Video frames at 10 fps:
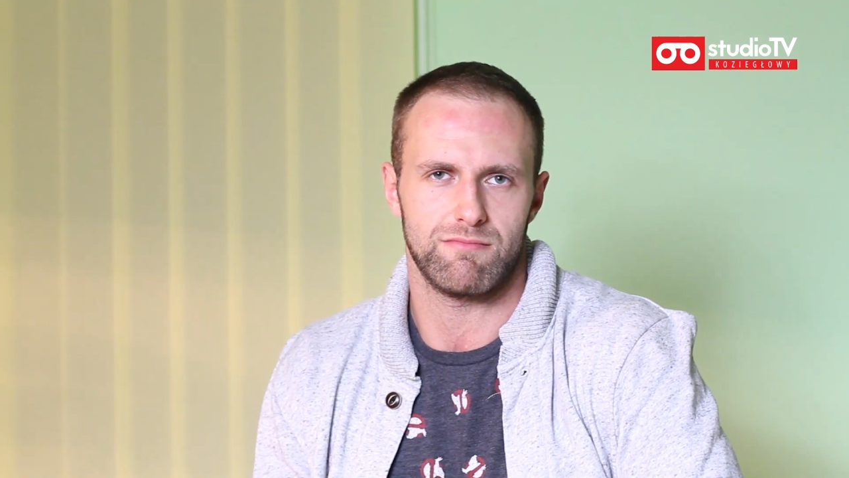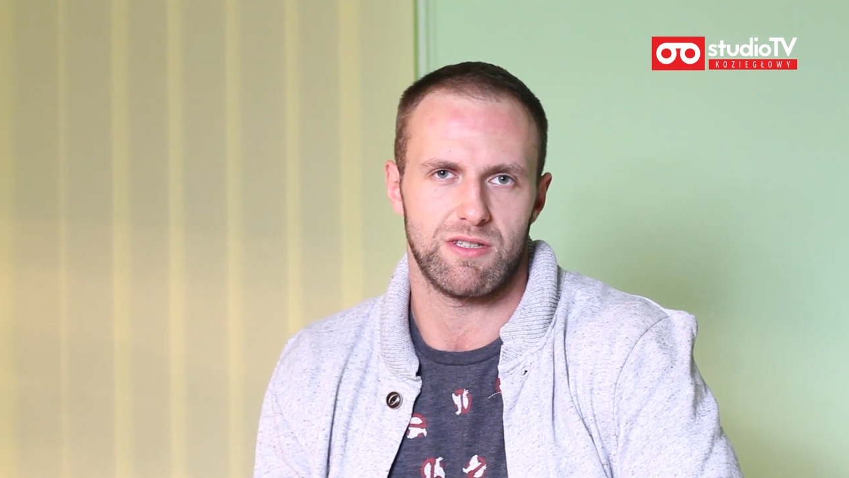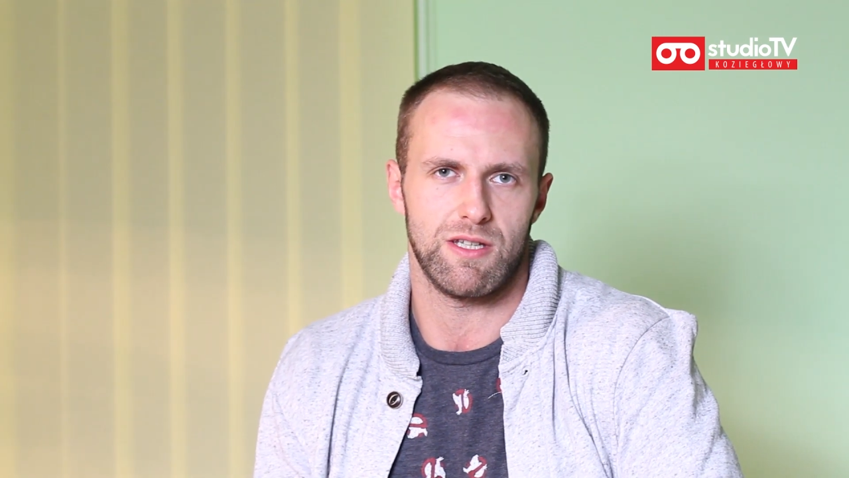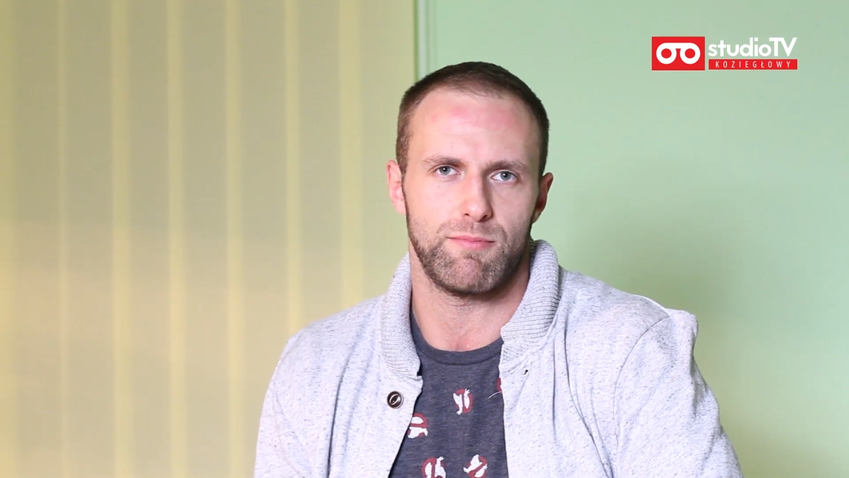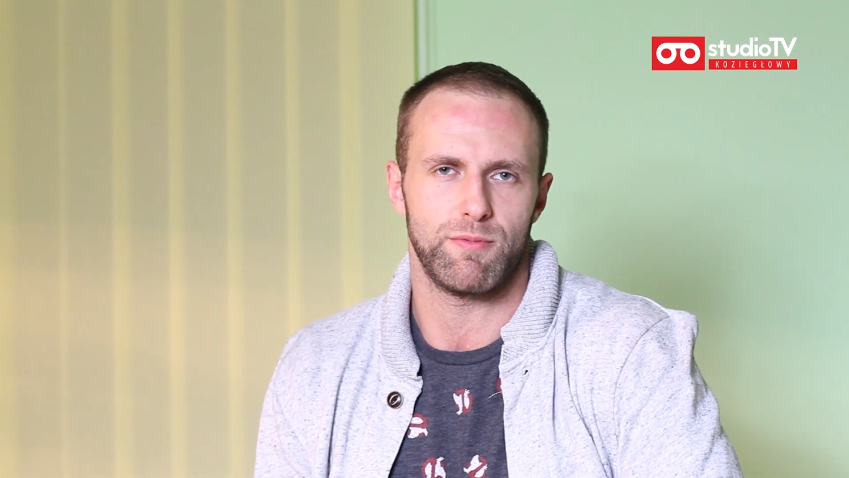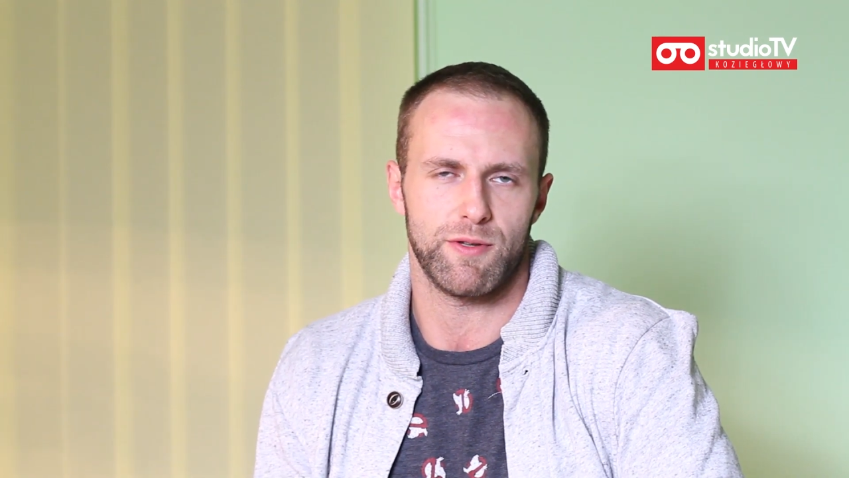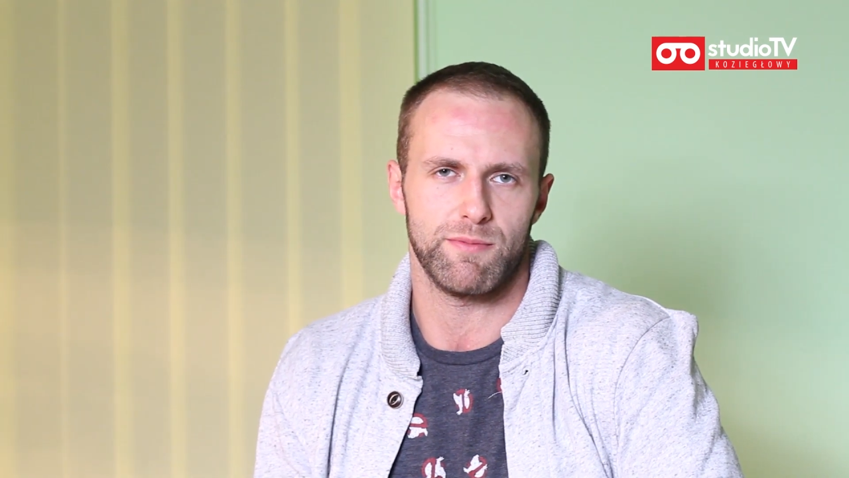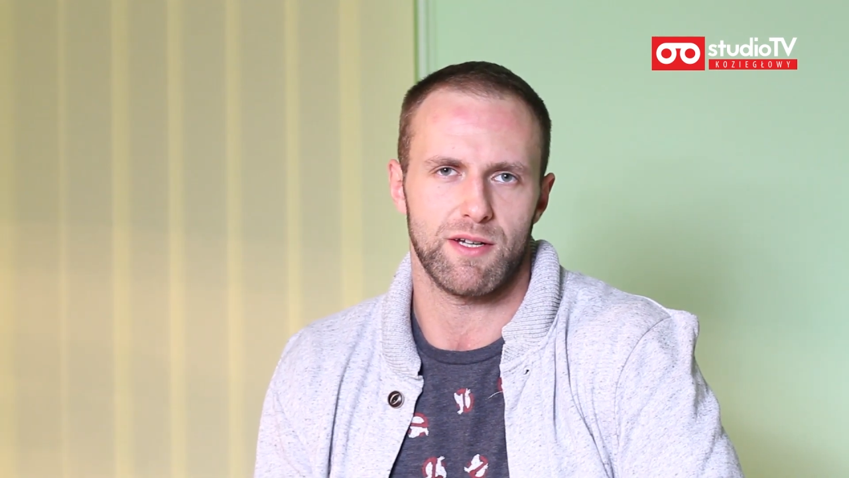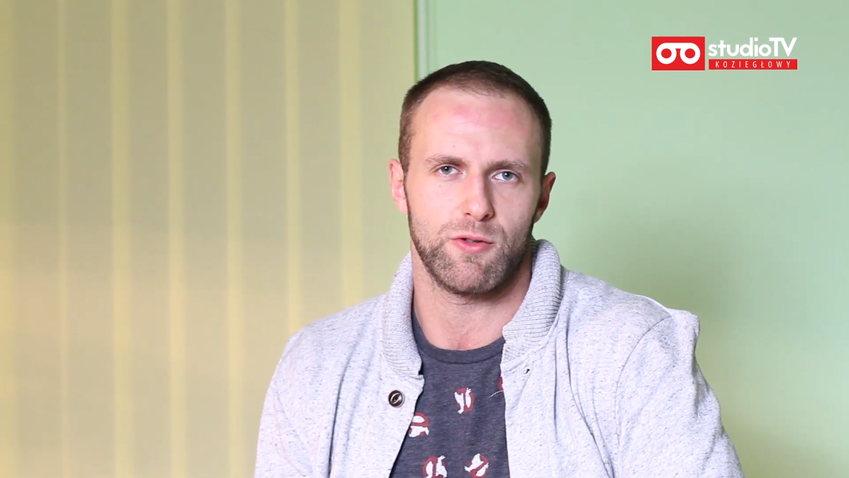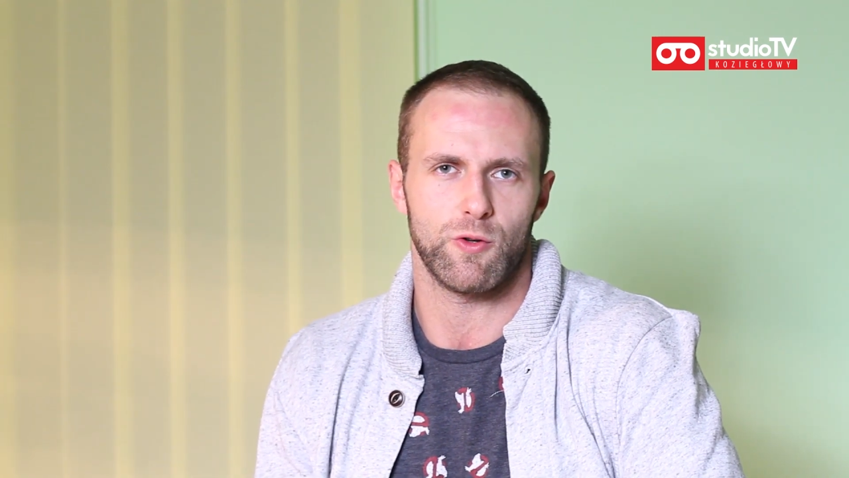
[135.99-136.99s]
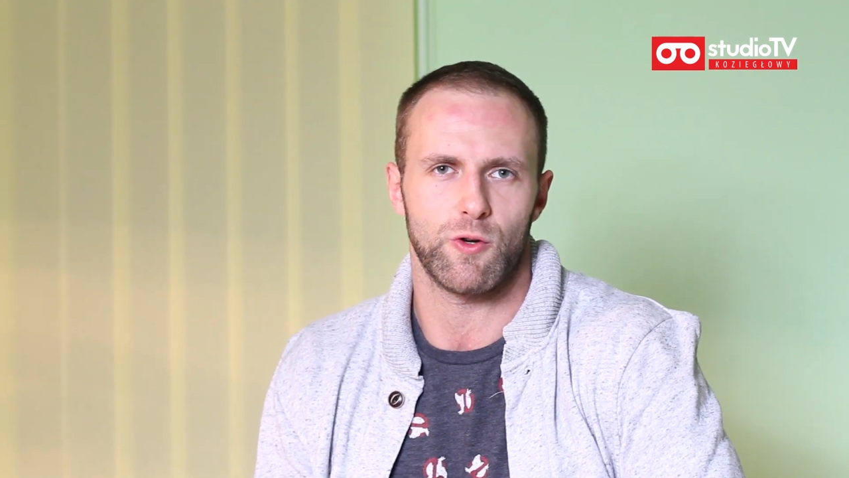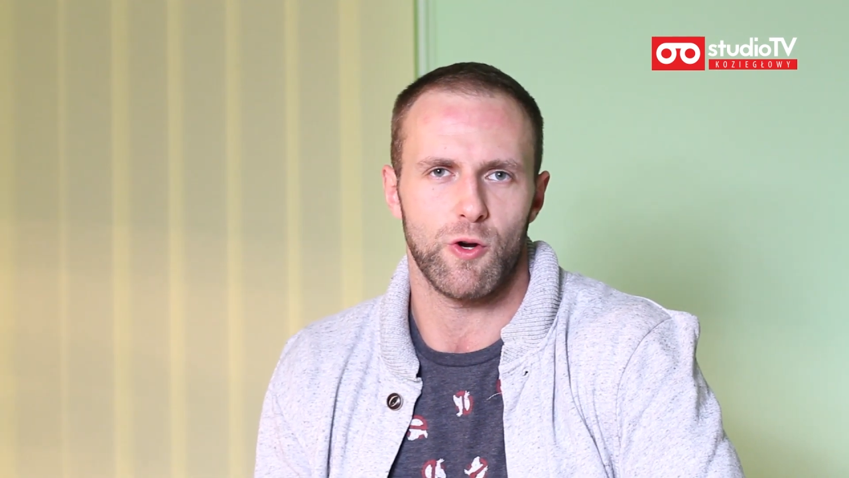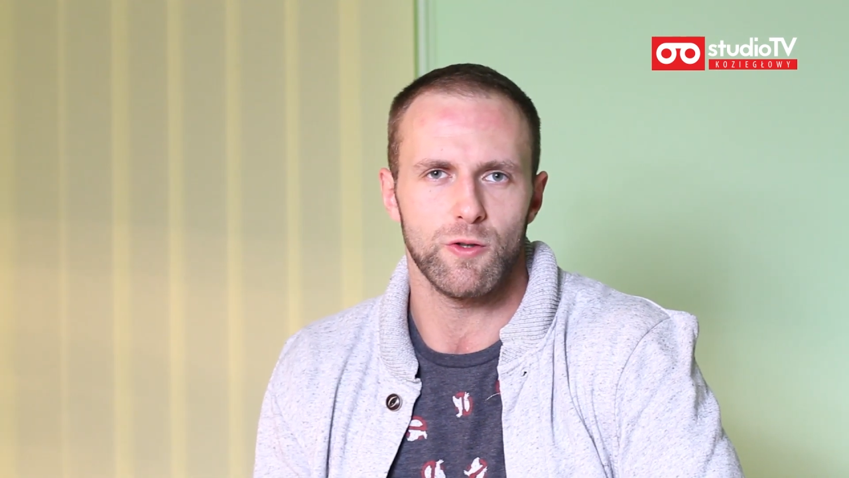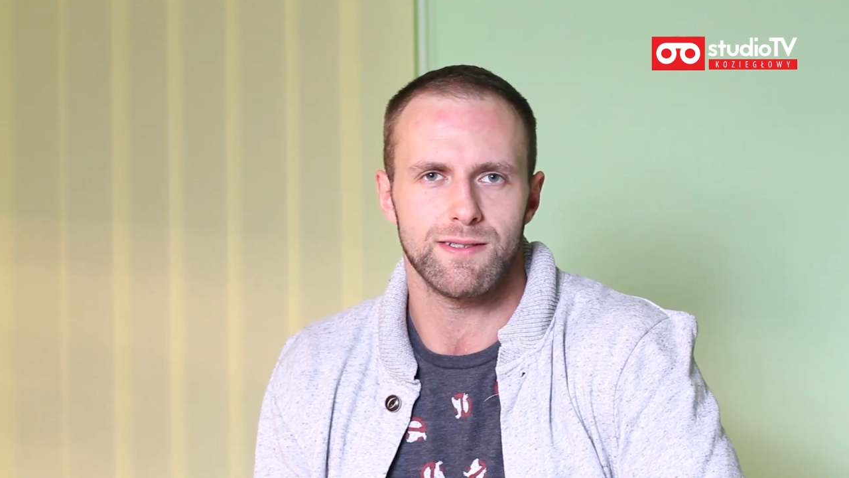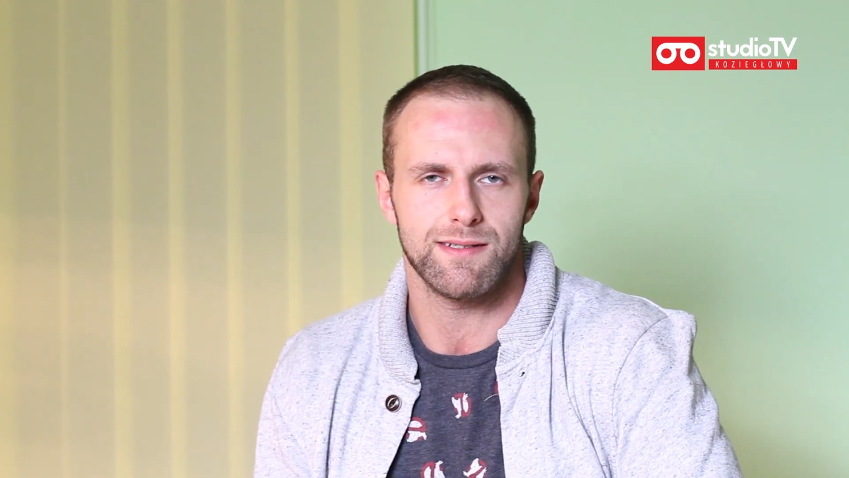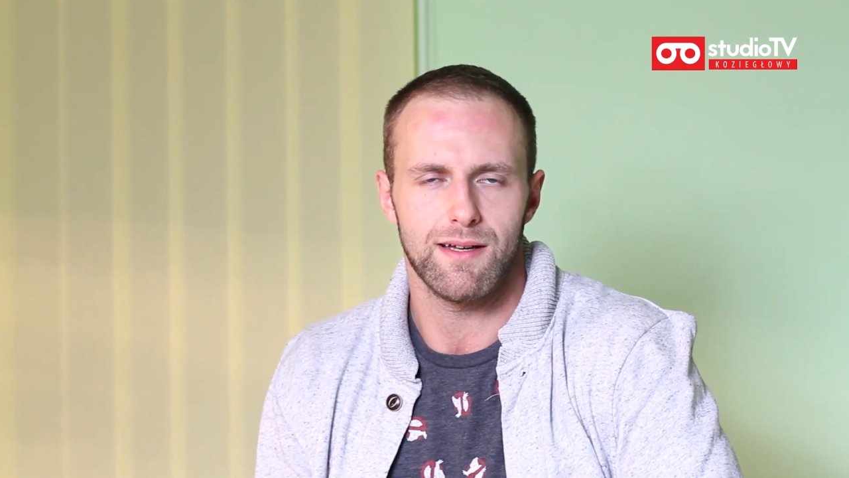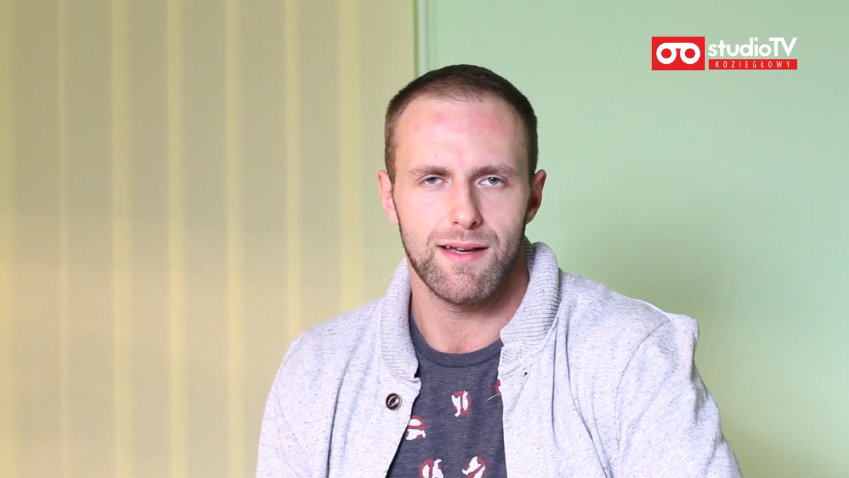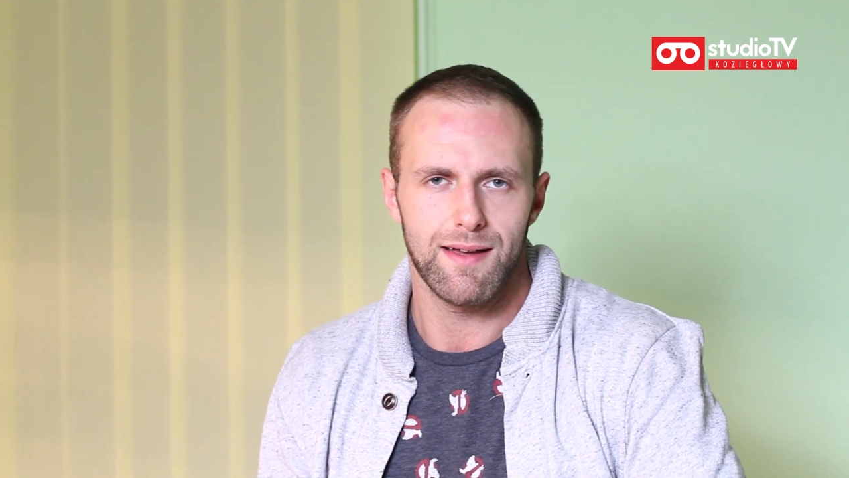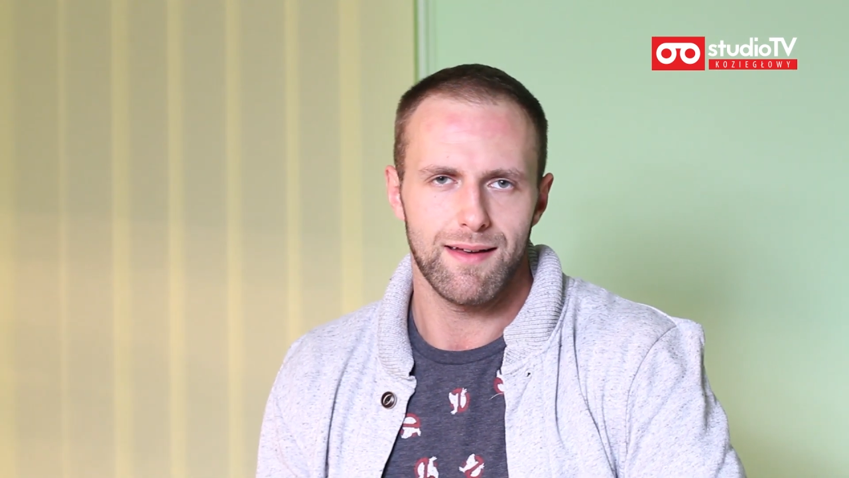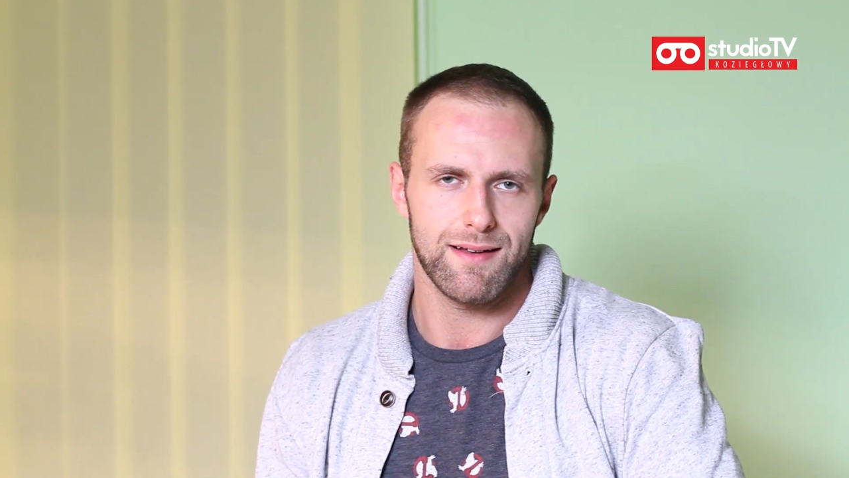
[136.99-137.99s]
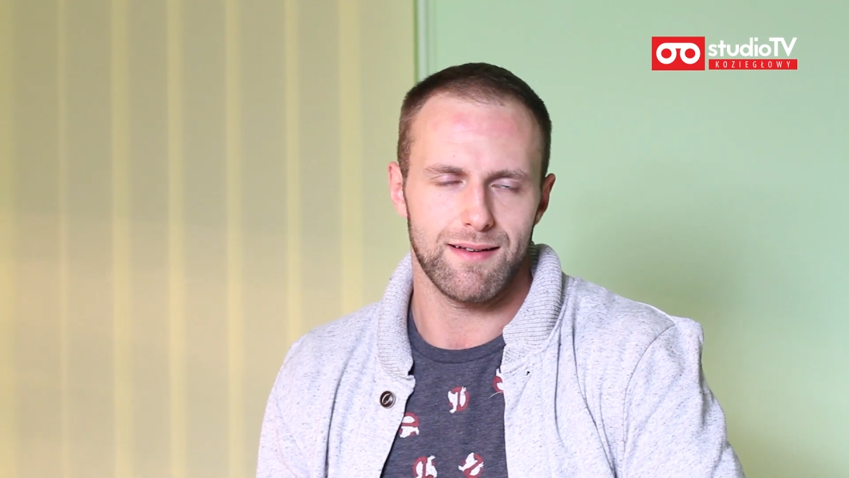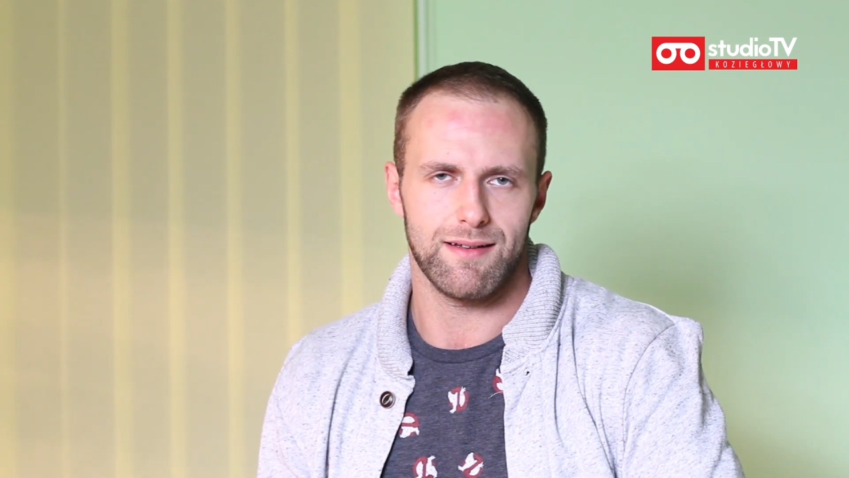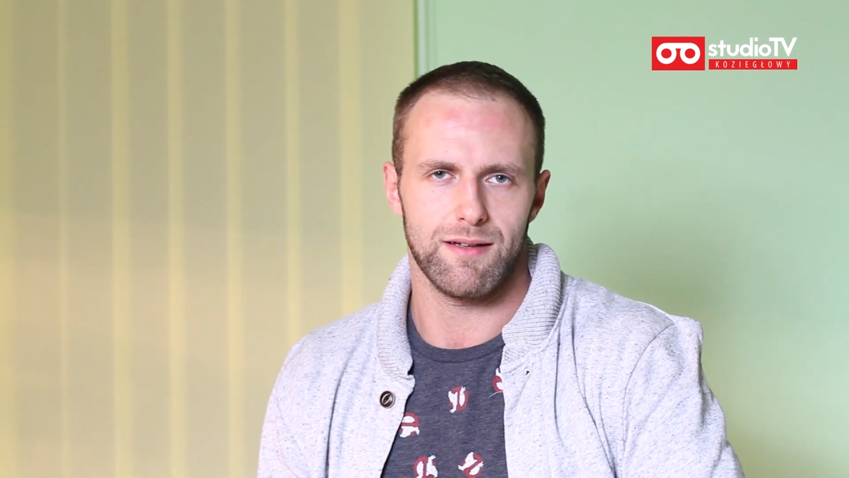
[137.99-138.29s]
typu podobnego cross, e,